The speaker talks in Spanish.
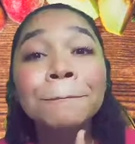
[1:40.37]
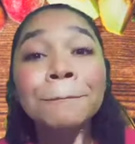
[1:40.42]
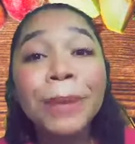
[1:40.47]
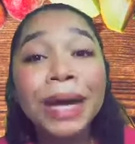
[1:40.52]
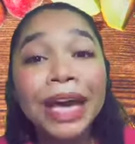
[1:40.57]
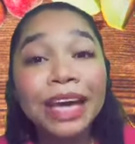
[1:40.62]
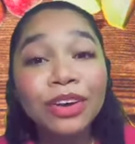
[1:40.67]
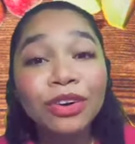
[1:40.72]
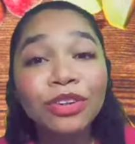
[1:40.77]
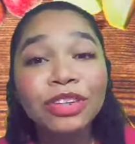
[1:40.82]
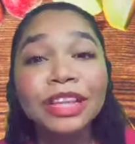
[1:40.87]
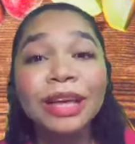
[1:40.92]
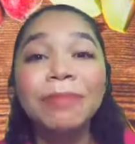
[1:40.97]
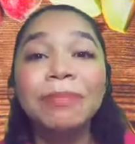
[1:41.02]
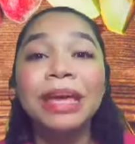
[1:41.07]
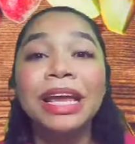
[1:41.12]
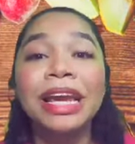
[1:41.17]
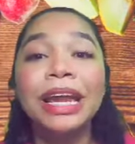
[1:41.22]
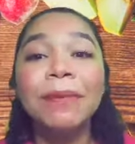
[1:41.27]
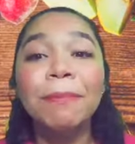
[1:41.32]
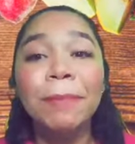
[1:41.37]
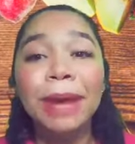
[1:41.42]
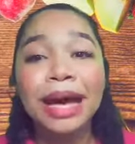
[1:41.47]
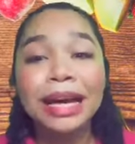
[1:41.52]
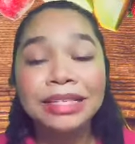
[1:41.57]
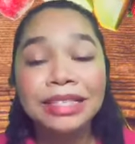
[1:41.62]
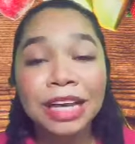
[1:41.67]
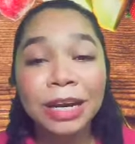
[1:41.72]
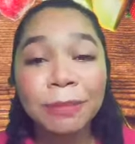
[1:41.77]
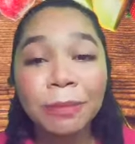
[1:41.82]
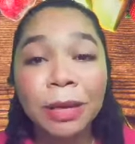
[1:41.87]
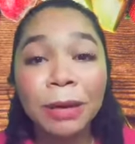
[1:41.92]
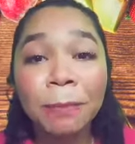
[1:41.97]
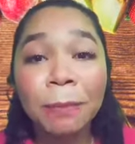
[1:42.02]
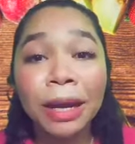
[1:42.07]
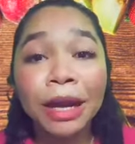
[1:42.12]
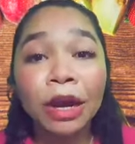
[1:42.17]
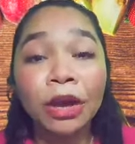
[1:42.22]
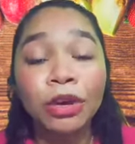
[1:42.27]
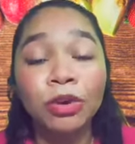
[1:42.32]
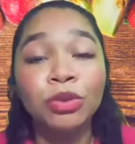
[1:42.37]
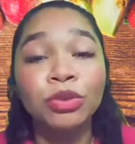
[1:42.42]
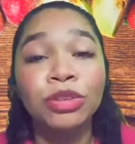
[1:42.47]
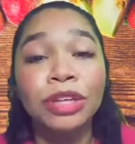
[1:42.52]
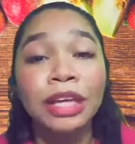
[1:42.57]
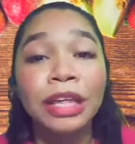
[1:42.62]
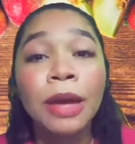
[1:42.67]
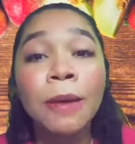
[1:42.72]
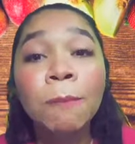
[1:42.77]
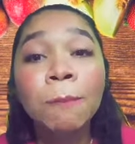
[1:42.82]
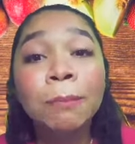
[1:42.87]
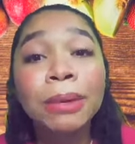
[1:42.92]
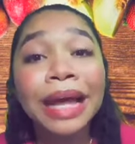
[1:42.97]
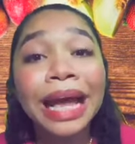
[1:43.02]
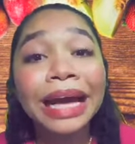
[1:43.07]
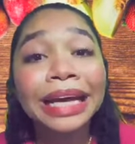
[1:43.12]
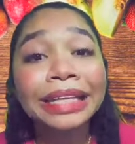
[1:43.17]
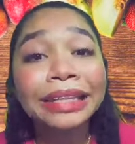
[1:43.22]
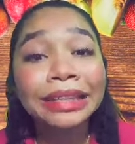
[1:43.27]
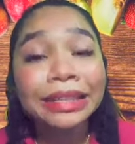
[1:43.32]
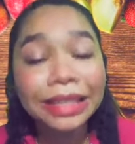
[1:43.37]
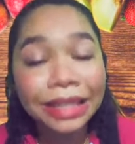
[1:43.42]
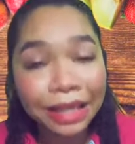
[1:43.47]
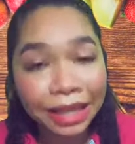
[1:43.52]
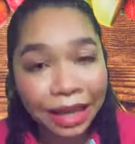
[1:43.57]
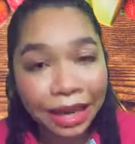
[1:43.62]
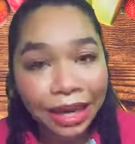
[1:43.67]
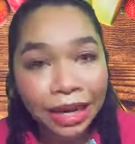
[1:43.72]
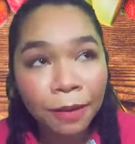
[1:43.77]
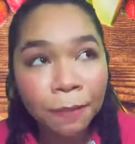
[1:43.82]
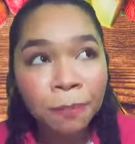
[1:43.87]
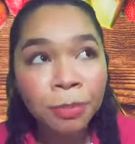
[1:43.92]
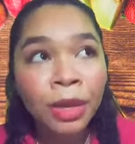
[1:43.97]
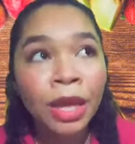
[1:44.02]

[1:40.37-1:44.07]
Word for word: pero también les va a servir para que ustedes practiquen